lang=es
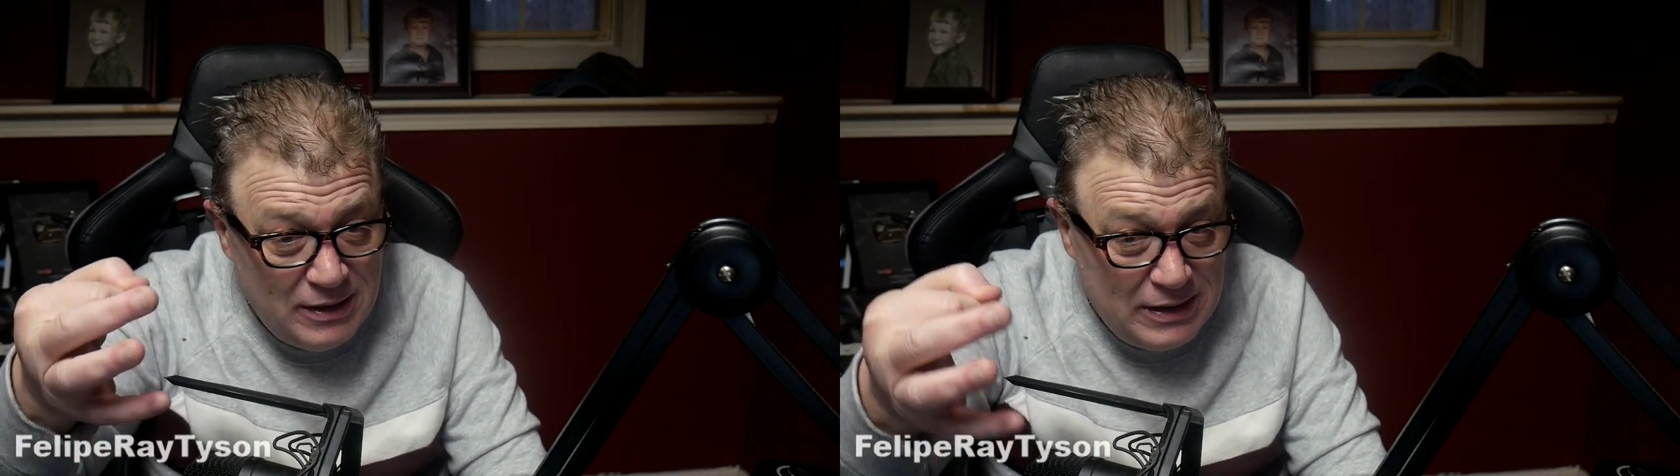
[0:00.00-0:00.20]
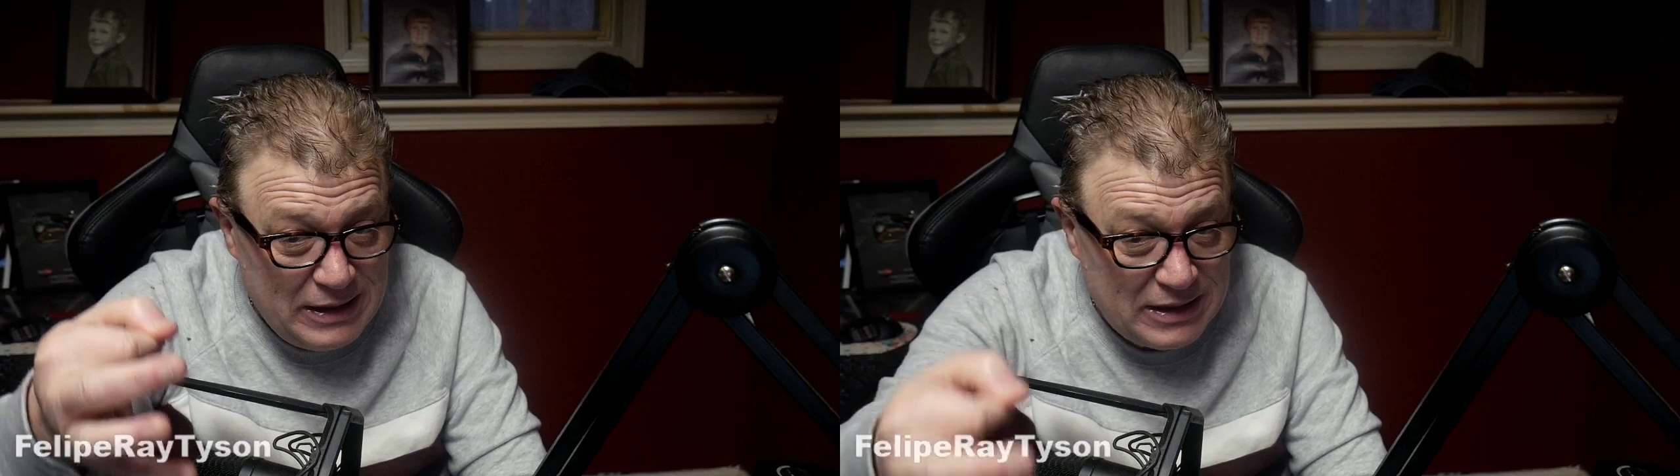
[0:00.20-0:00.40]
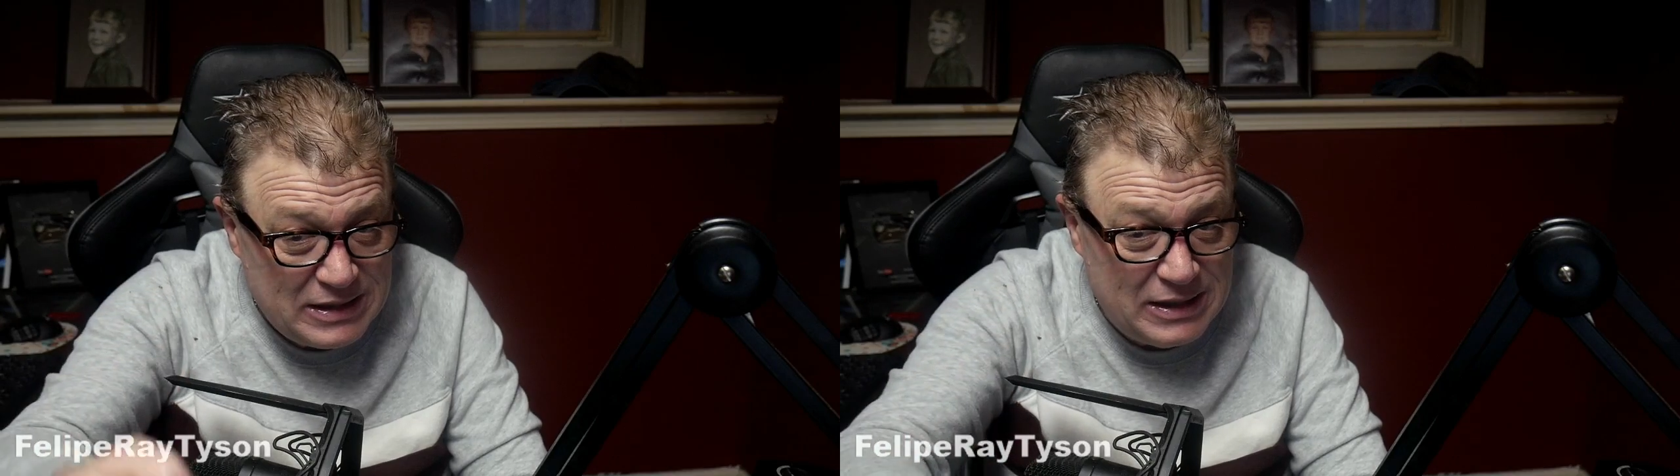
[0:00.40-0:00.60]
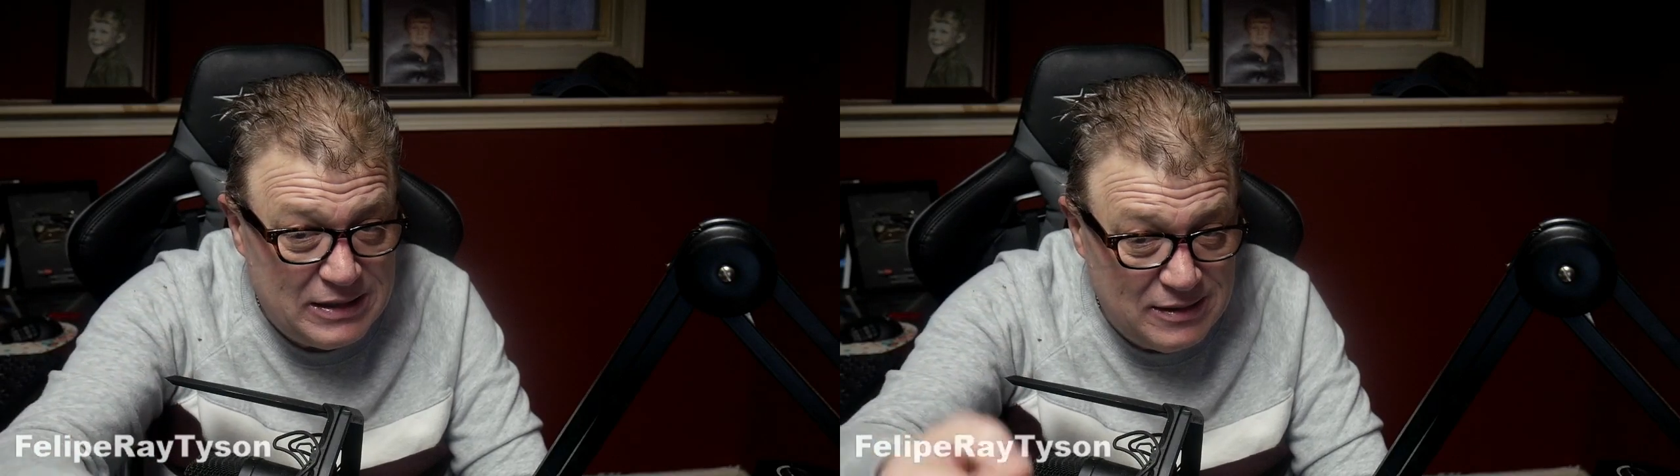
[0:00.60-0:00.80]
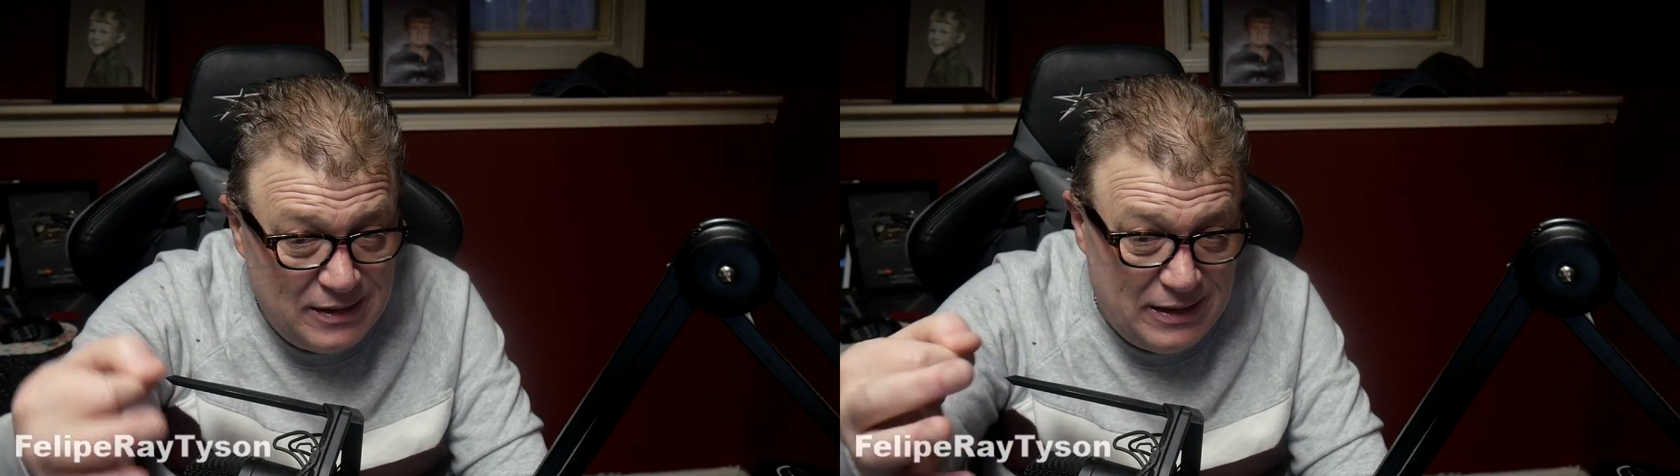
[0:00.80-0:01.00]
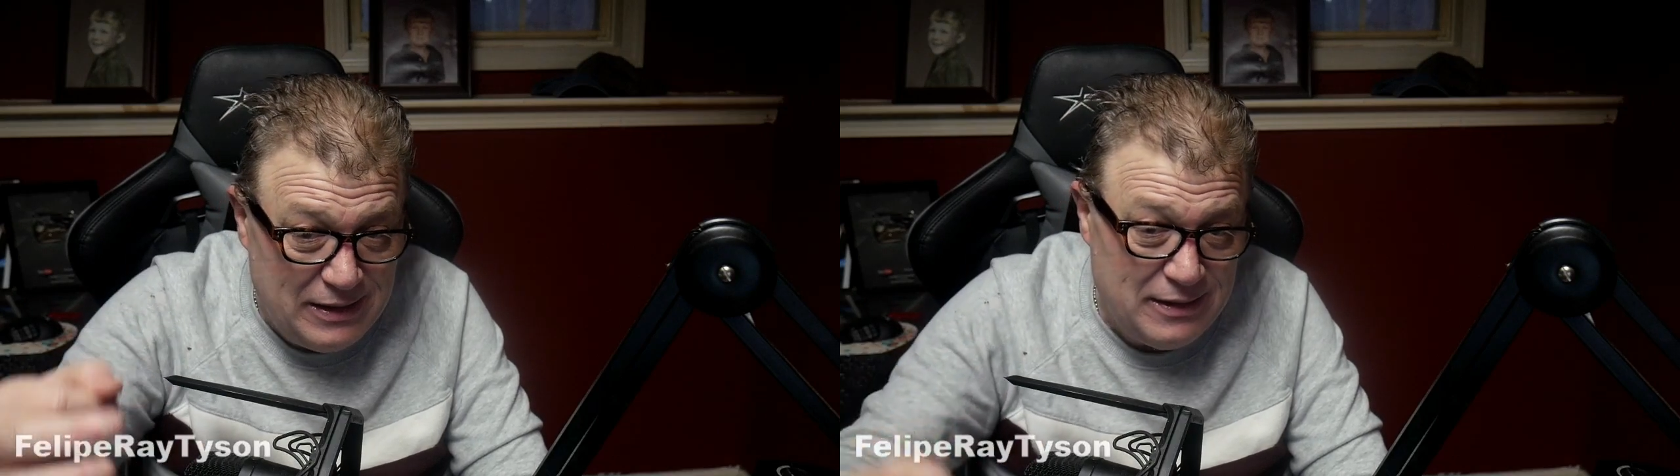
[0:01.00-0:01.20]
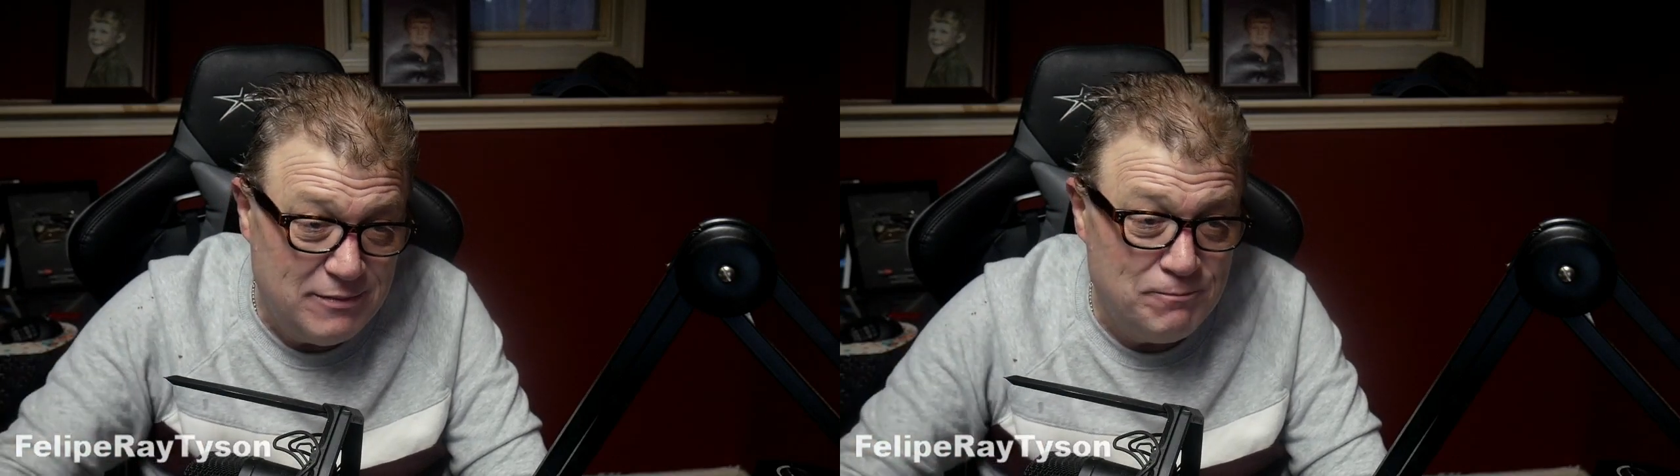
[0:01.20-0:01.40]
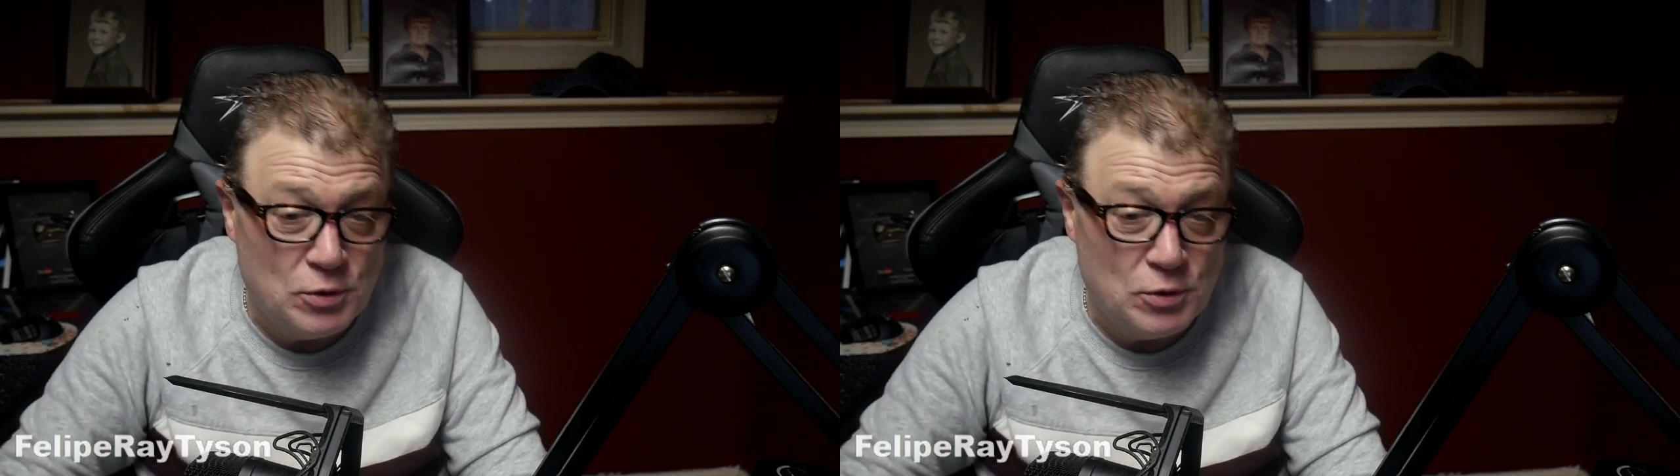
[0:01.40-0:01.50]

y están eh,